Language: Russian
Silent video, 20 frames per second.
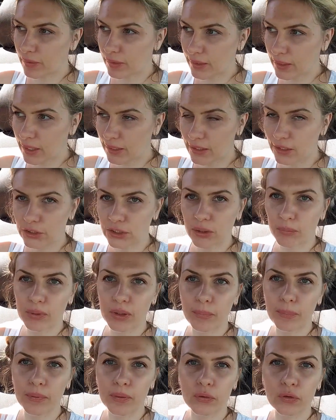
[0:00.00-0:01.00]
я должна
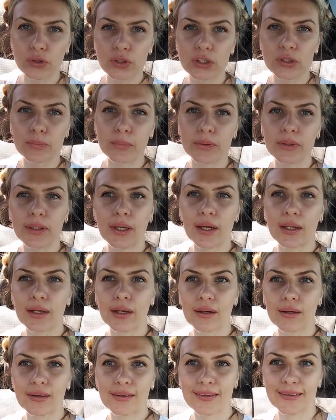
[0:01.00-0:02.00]
была получить
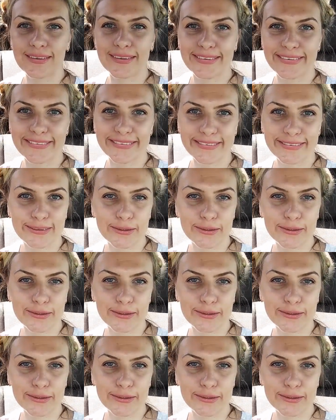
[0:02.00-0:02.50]
подарок э,